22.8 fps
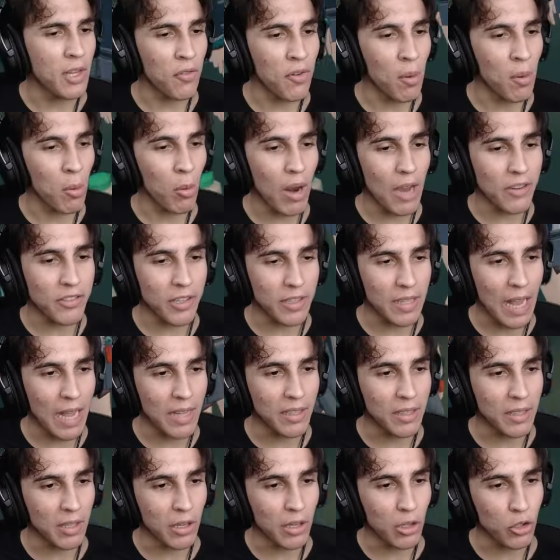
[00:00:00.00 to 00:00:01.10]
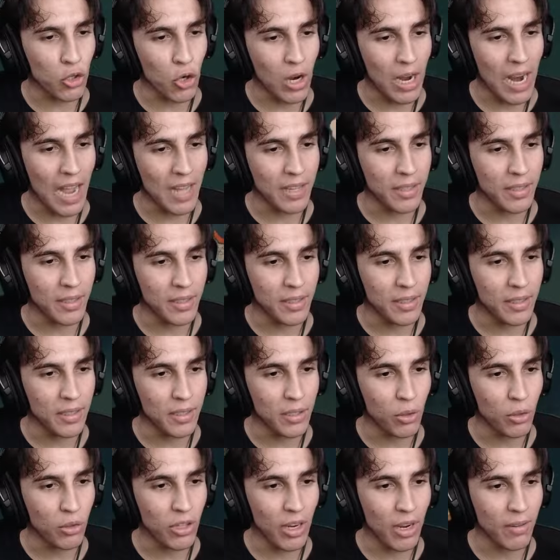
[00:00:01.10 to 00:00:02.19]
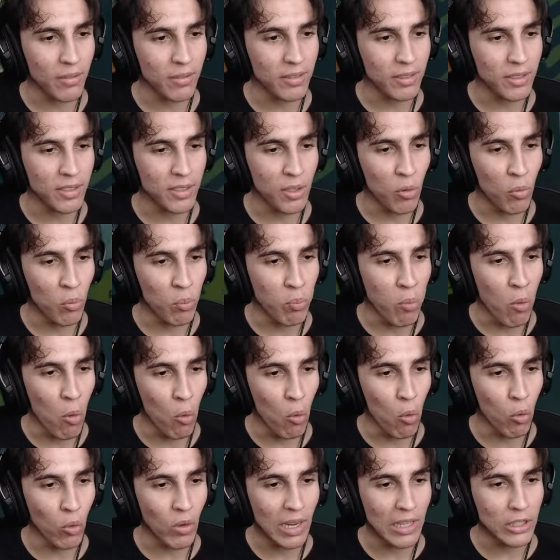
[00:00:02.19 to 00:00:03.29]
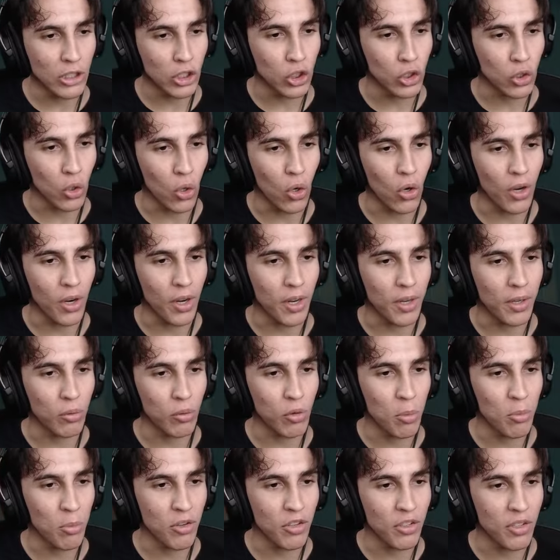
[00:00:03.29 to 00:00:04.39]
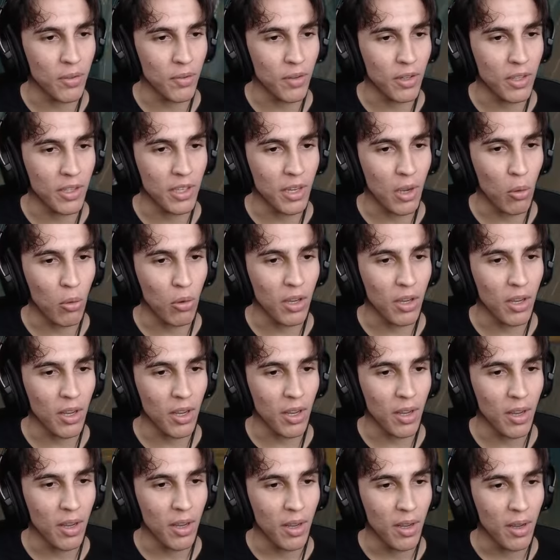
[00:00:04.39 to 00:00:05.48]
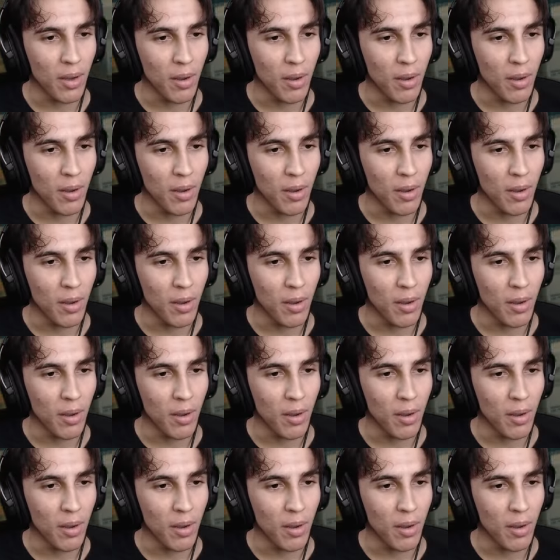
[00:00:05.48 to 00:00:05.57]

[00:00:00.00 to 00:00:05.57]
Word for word: Então vamos lá, já tava dando aqui uma jogada e eu já avancei um pouco na história. O objetivo aqui é o quê?